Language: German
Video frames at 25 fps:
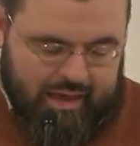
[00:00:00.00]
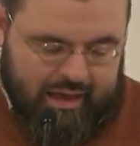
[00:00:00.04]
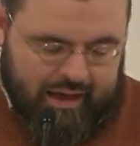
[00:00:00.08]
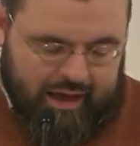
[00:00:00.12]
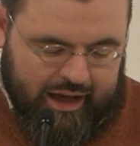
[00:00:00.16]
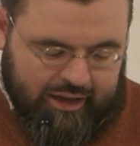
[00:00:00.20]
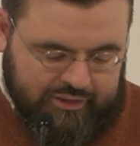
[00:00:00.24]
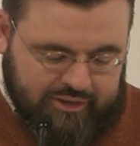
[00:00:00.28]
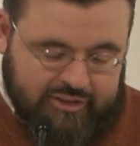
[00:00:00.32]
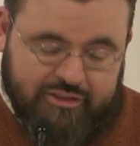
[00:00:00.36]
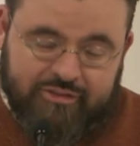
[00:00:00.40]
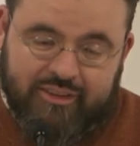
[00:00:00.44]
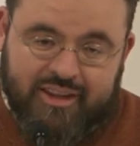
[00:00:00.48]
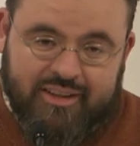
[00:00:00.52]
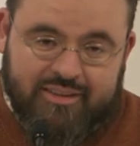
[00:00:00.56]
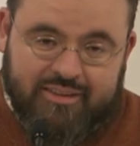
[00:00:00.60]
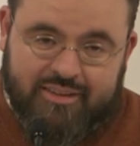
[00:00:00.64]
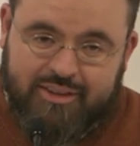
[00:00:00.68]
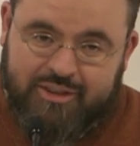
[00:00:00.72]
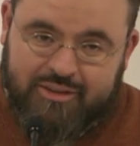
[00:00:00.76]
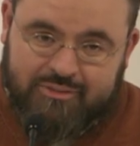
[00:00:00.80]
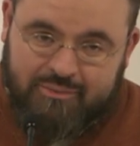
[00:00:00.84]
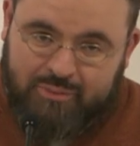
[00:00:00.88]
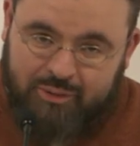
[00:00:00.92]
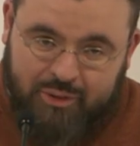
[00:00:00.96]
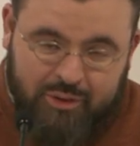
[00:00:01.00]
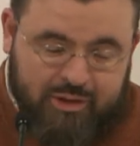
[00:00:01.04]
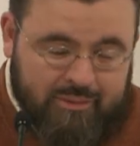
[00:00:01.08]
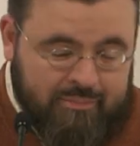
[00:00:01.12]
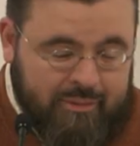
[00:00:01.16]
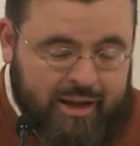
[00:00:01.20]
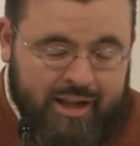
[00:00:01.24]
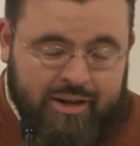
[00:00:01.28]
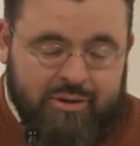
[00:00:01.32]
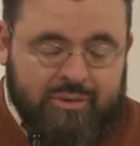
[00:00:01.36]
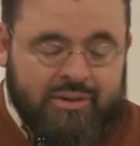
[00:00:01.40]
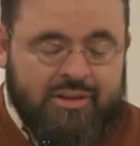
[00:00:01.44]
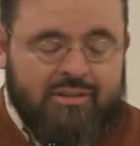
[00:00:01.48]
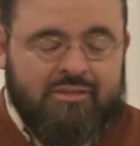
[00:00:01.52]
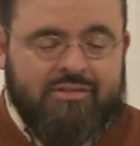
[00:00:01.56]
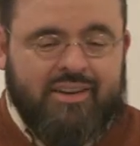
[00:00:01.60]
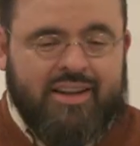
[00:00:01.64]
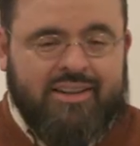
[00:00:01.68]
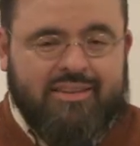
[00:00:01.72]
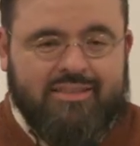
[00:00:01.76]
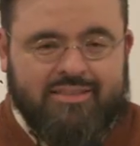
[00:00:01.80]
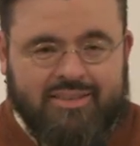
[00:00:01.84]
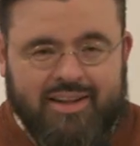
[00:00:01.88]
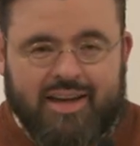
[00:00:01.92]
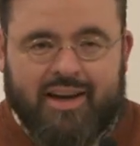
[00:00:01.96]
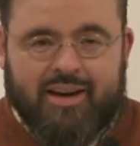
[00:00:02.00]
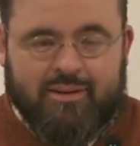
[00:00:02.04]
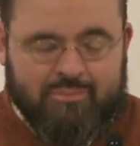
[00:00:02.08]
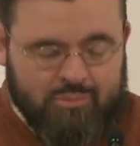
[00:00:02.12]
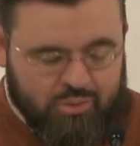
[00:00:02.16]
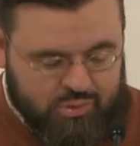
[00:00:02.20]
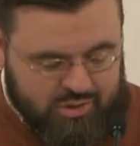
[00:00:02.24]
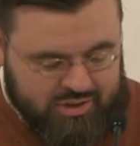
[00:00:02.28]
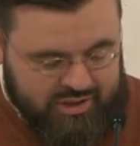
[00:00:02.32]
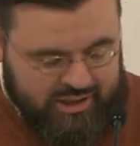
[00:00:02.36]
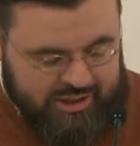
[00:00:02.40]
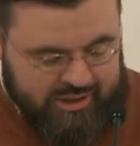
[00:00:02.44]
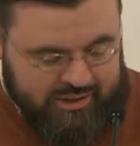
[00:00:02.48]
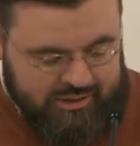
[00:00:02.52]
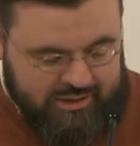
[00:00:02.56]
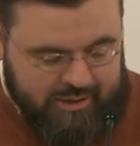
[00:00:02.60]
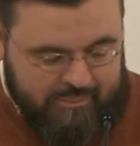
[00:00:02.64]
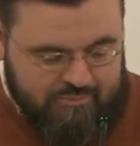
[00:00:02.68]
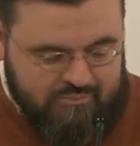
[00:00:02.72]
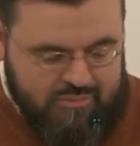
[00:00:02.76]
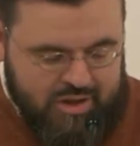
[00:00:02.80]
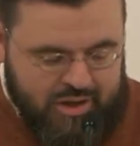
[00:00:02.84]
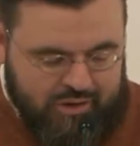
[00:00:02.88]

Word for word: Also war, die Rückmeldungen waren sehr ermutigend